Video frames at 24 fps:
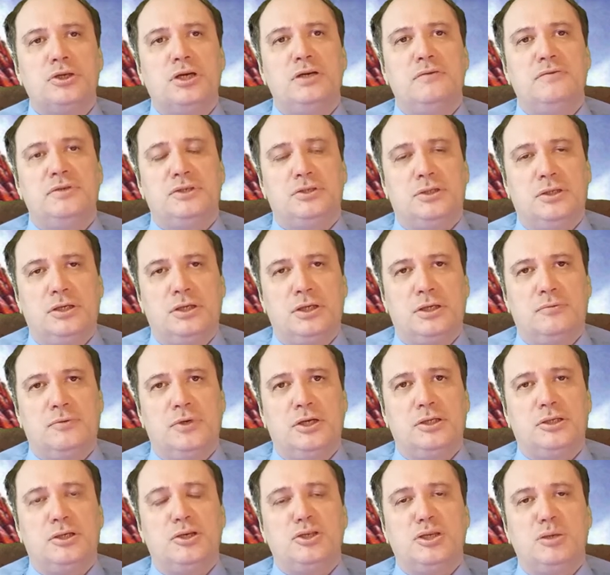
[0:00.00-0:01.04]
Хавистаров –
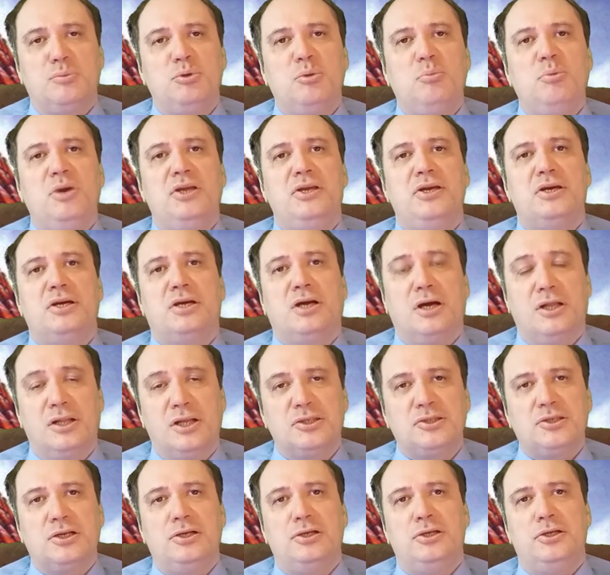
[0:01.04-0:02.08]
это, тем не менее,
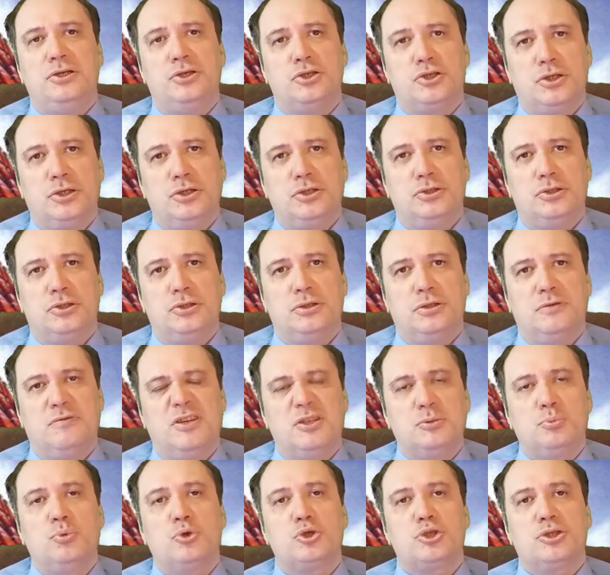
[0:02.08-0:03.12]
колоссальнейшая сила.
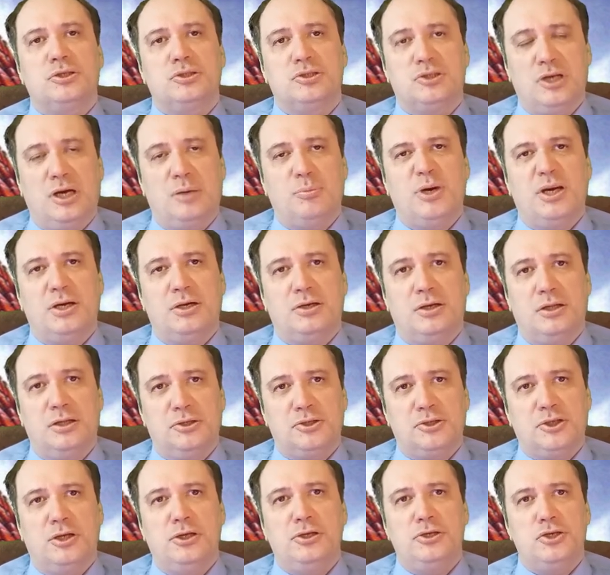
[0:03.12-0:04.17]
Возможно, самая
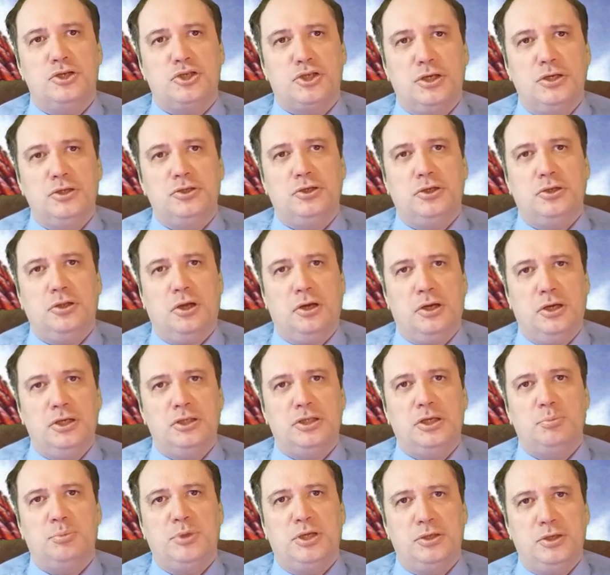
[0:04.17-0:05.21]
колоссальнейшая сила на
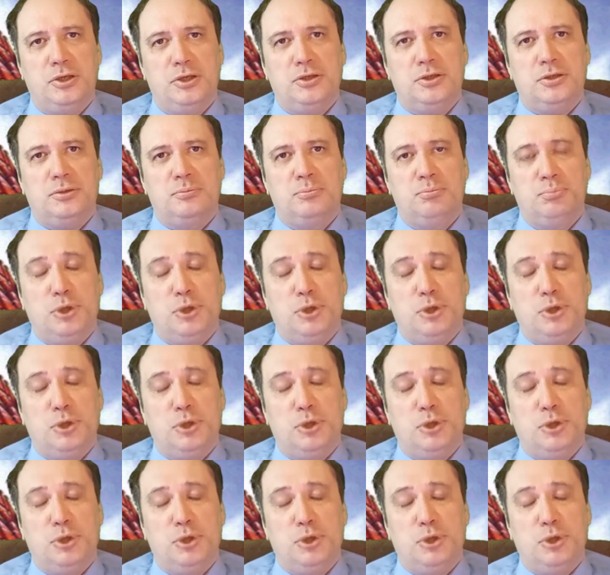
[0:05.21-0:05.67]
этой планете.